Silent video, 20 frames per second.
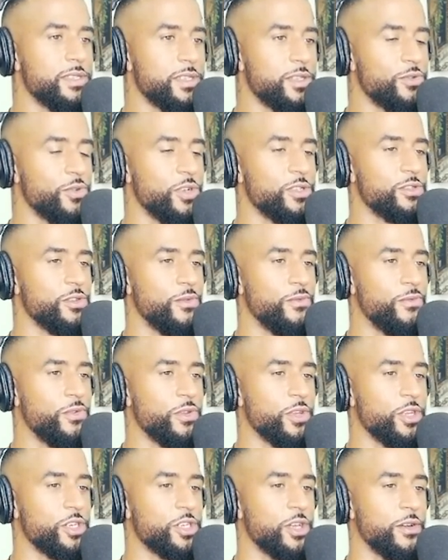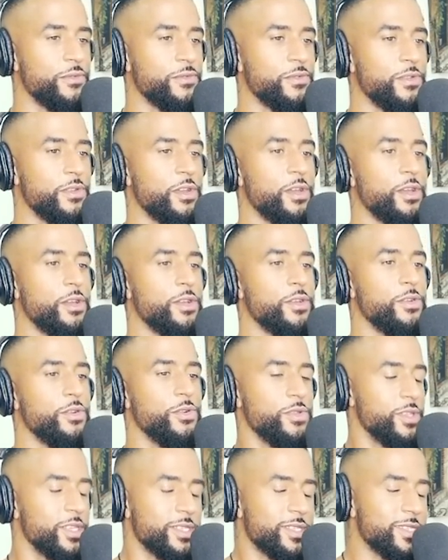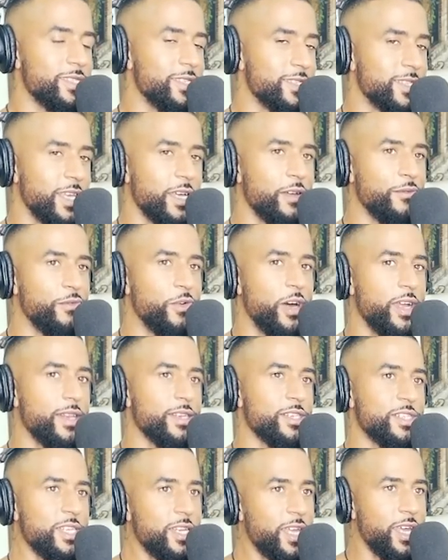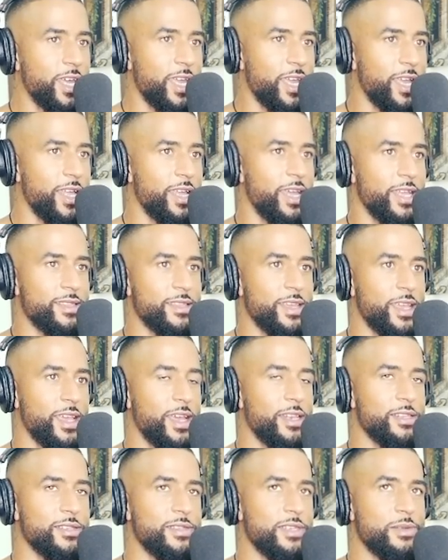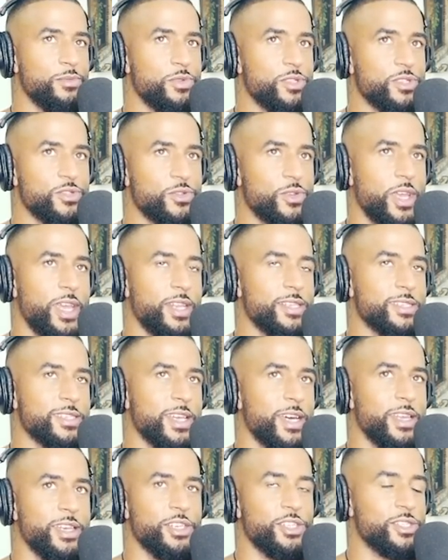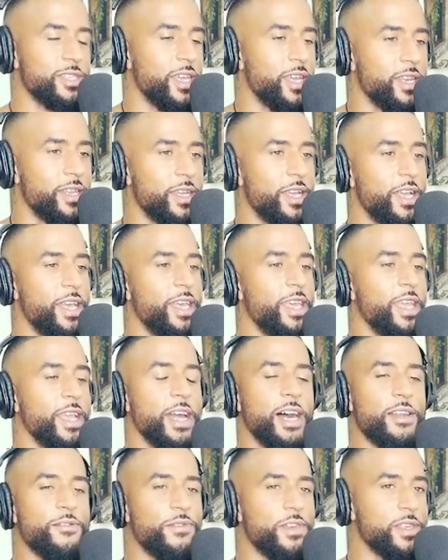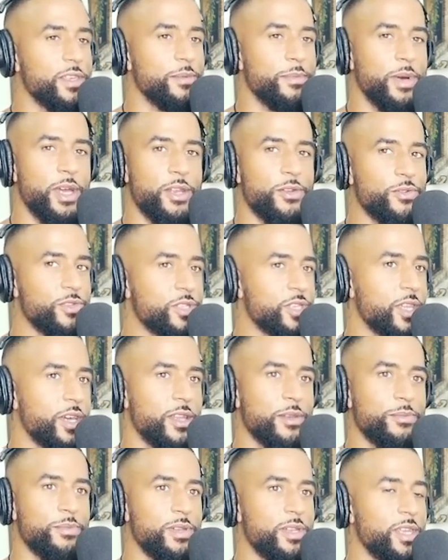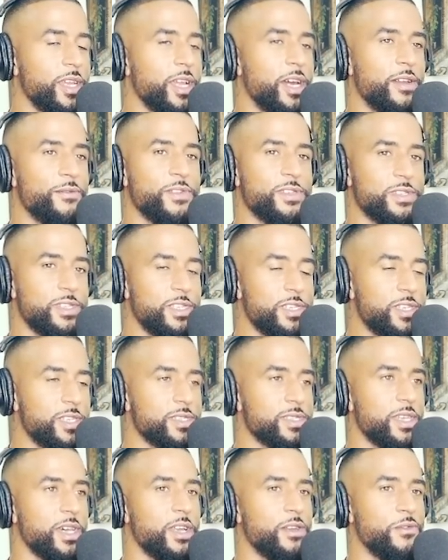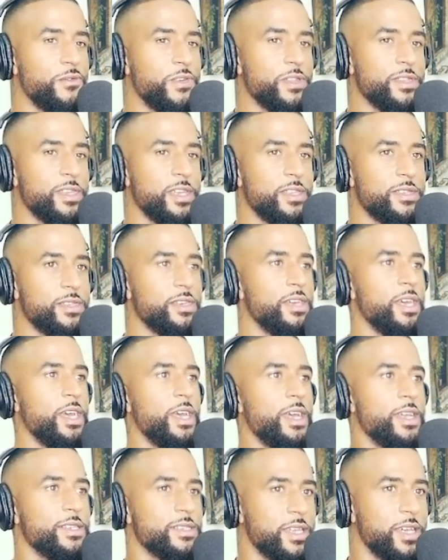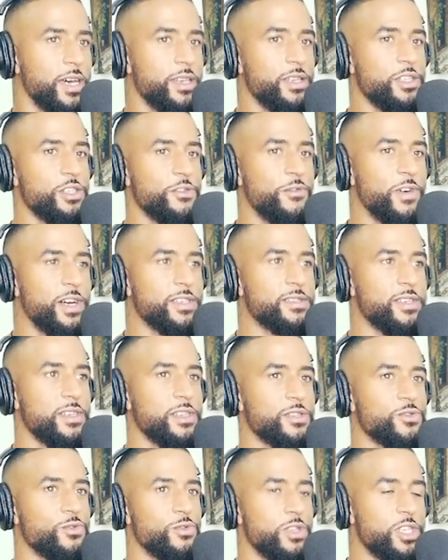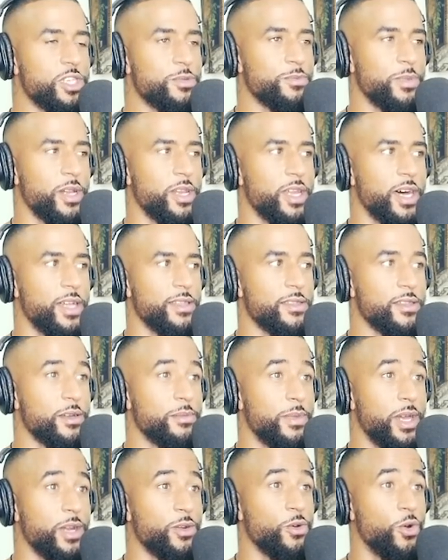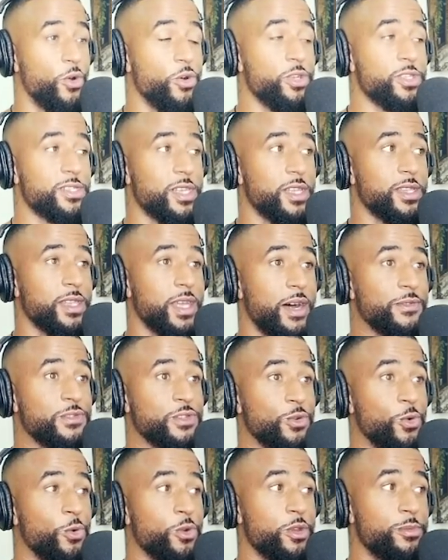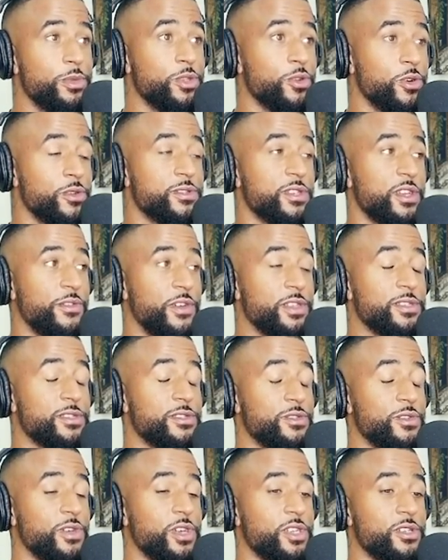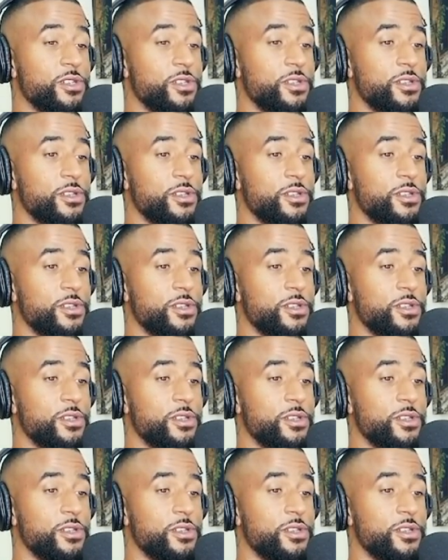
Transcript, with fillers: Diese Situation wurde geschaffen. Und das ist eine Sache, wo eigentlich jeder re hätte realisieren müssen, so, ey, das kann nicht sein. Egal welche Meinung ich gerade bin, egal was ich jetzt gerade vertrete, es kann nicht wahr sein, dass du nicht mal eine andere Meinung äußern darfst, ohne mit Konsequenzen zu